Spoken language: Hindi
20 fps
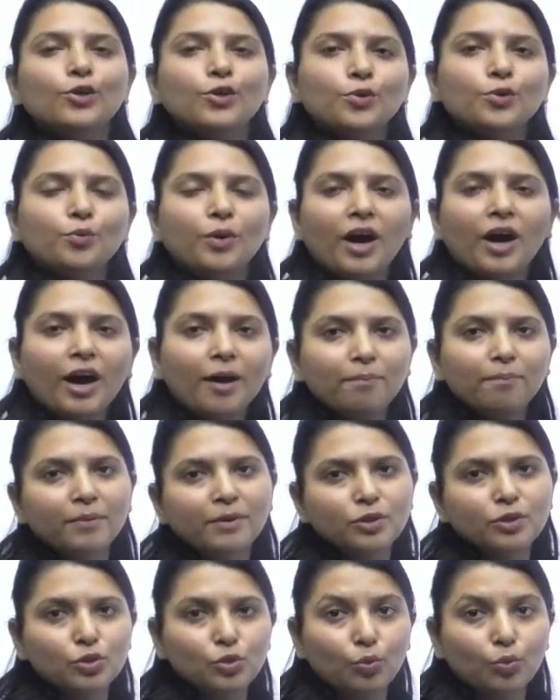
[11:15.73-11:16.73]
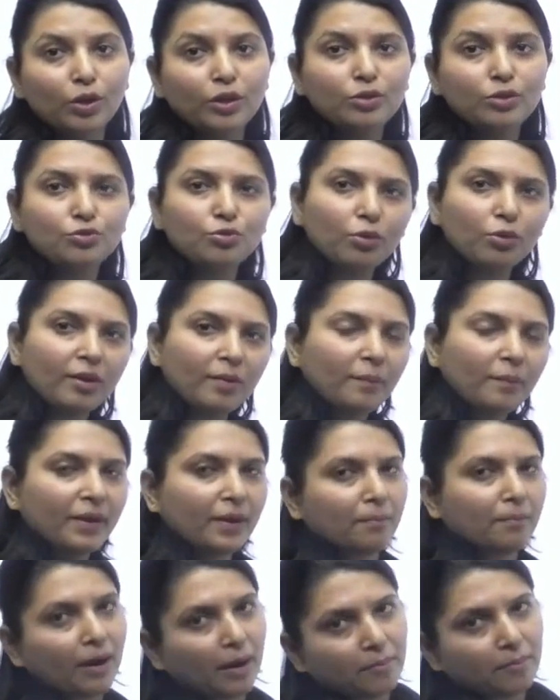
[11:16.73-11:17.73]
तो वहां पर सोलन सोलन
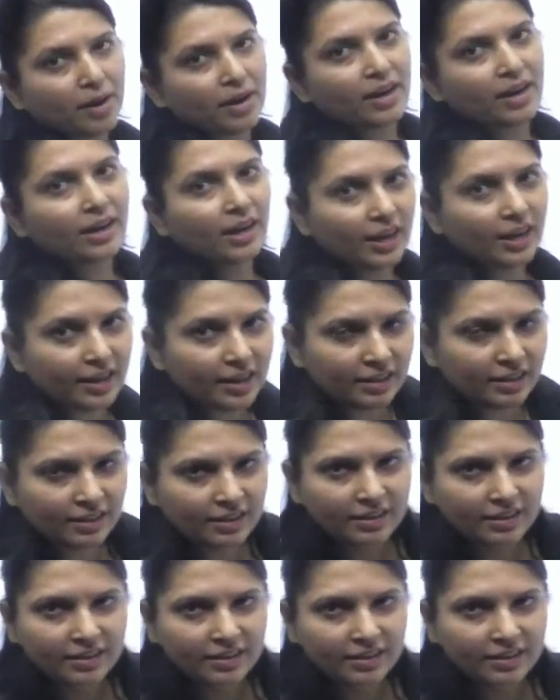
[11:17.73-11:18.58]
मेरे मामा का घर है